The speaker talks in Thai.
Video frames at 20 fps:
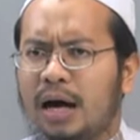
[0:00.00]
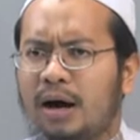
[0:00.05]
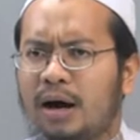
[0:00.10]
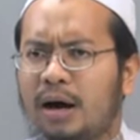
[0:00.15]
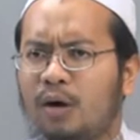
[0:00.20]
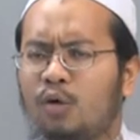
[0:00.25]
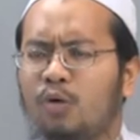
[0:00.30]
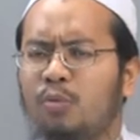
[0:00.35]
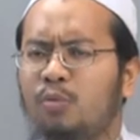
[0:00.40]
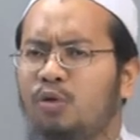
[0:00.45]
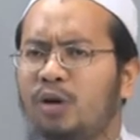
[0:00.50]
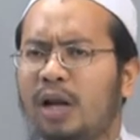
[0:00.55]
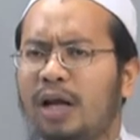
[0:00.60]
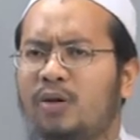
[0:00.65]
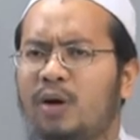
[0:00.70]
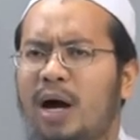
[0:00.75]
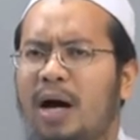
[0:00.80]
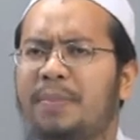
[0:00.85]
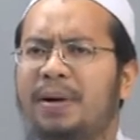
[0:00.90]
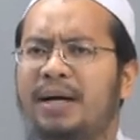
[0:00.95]
อากูมุลไล
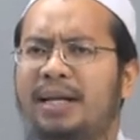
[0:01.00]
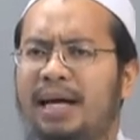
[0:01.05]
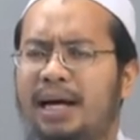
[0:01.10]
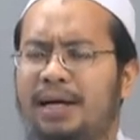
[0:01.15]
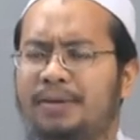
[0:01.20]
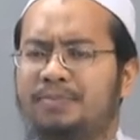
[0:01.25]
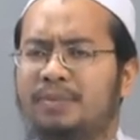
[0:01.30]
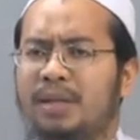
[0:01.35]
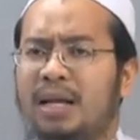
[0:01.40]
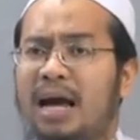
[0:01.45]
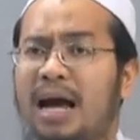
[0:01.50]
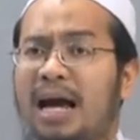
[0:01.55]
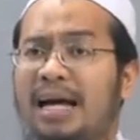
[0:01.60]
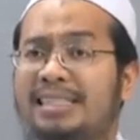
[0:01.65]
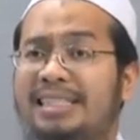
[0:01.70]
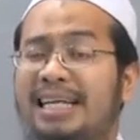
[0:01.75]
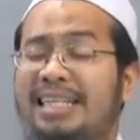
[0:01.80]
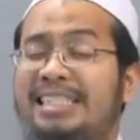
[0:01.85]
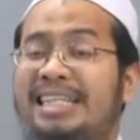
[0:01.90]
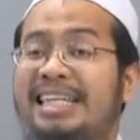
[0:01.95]
ลอับดะ
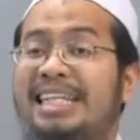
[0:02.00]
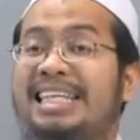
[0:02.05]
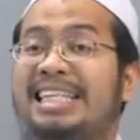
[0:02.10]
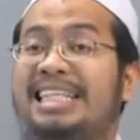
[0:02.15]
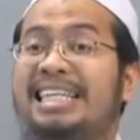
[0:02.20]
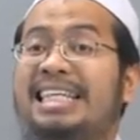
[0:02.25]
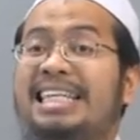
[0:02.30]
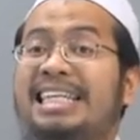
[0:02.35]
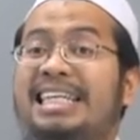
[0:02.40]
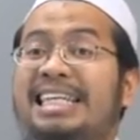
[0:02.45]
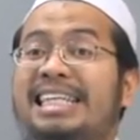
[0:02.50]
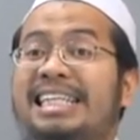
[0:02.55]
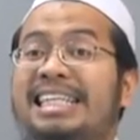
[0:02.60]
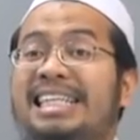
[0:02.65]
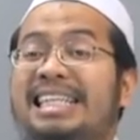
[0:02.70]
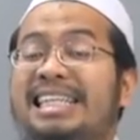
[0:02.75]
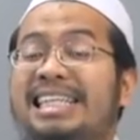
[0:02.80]
ฉันจะยืน